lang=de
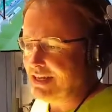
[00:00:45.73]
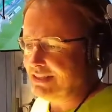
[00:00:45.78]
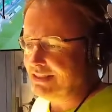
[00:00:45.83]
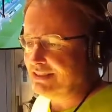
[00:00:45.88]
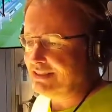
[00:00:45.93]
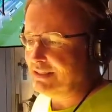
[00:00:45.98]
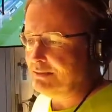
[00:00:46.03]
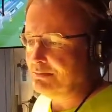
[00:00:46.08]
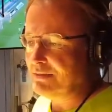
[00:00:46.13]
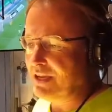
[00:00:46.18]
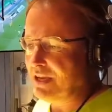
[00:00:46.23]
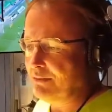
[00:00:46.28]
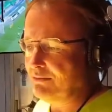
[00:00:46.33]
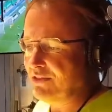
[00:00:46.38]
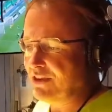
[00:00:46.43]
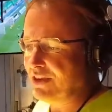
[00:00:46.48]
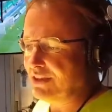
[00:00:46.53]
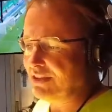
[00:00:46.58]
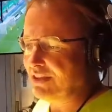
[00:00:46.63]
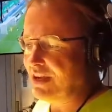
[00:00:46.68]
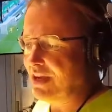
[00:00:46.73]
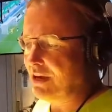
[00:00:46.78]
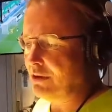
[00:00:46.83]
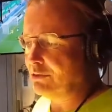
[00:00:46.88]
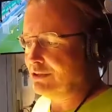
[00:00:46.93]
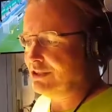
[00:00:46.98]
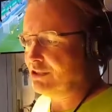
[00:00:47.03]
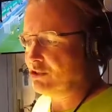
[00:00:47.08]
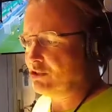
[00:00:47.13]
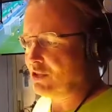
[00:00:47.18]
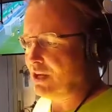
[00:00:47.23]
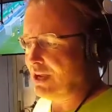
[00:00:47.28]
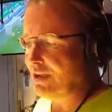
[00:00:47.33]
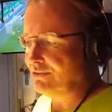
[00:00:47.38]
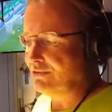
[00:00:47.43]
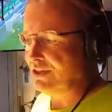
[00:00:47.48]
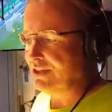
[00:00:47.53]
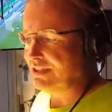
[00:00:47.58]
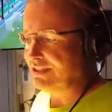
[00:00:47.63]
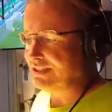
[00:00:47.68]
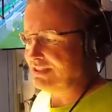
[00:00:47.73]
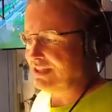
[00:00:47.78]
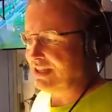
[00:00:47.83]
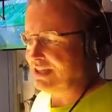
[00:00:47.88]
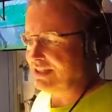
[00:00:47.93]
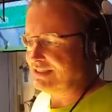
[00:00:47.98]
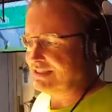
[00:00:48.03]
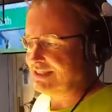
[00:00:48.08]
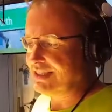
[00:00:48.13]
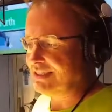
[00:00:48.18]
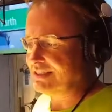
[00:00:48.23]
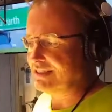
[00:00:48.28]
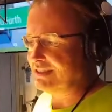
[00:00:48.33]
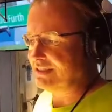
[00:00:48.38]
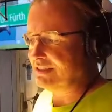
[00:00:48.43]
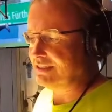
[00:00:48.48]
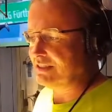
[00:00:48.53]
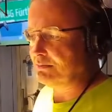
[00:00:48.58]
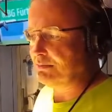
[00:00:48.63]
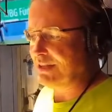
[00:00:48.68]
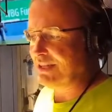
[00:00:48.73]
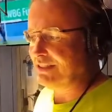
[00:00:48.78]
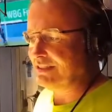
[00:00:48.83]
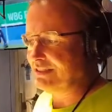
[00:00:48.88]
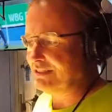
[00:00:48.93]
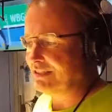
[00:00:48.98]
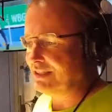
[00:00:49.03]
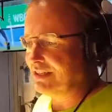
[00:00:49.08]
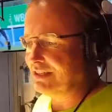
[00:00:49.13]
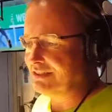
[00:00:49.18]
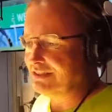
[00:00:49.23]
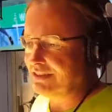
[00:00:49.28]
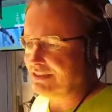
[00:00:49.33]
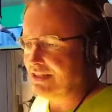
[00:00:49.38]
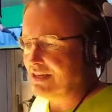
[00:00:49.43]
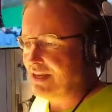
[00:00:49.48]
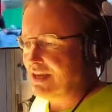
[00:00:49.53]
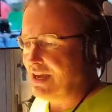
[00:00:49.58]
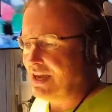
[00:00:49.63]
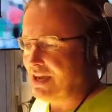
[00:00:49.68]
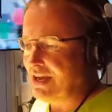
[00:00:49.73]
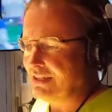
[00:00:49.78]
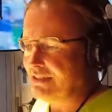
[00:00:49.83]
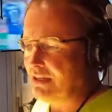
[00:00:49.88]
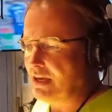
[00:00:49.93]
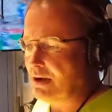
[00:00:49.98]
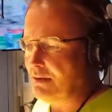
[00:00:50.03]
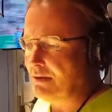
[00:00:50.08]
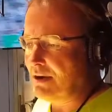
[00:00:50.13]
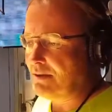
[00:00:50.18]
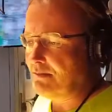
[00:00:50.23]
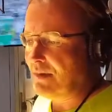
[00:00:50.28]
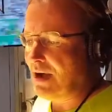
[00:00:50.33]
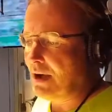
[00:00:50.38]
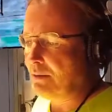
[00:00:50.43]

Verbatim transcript: Siebenkämpferin Caroline Schäfer ist nach sechs Disziplinen Dritte, hat aber im